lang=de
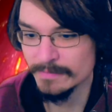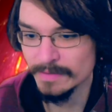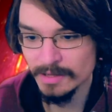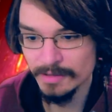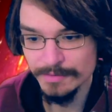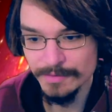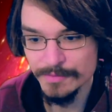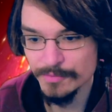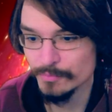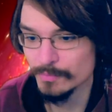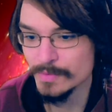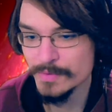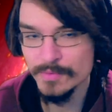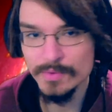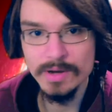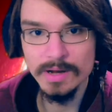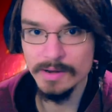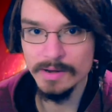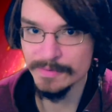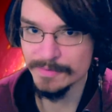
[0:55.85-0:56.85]
Welt ist
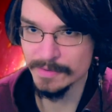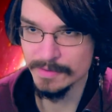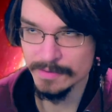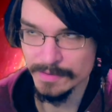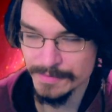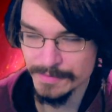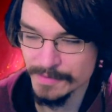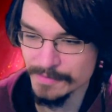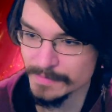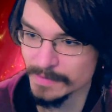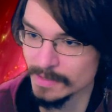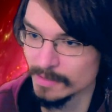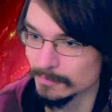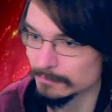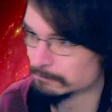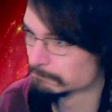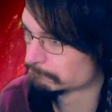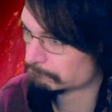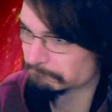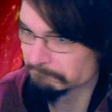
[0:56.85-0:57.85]
sowieso alles anders, deswegen